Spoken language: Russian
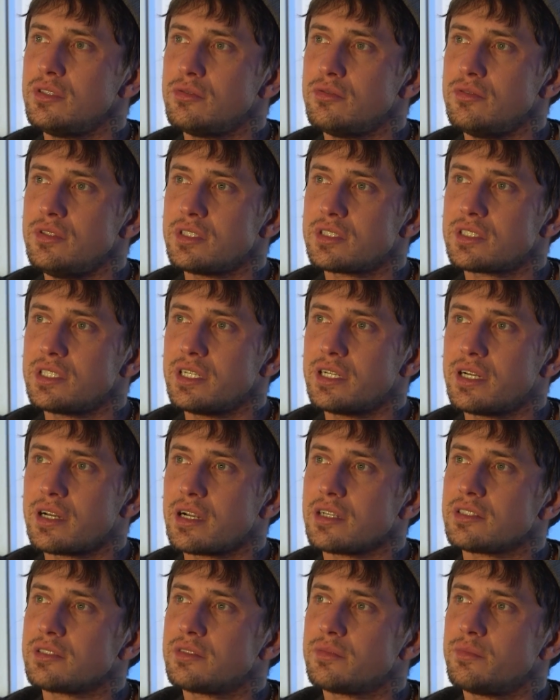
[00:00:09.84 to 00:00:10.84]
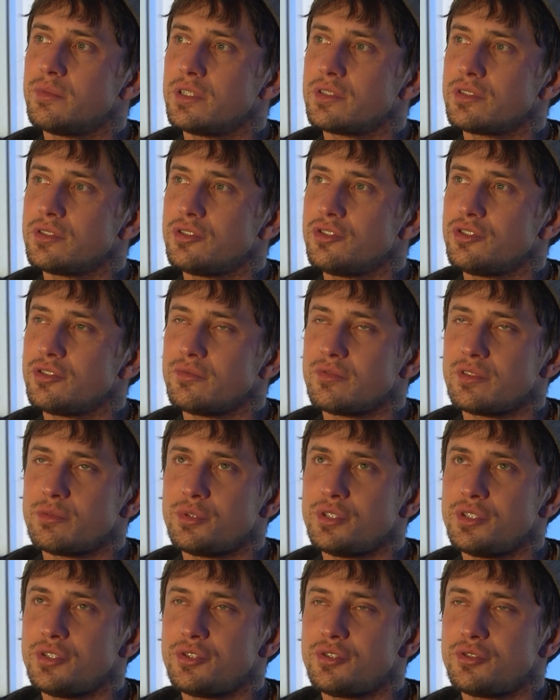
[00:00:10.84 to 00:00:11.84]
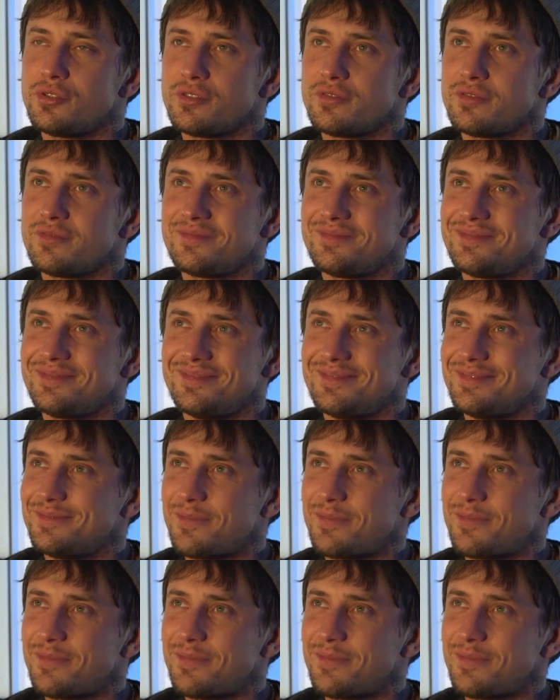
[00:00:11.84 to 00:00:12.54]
ждать продолжения. Смотрим внимательно.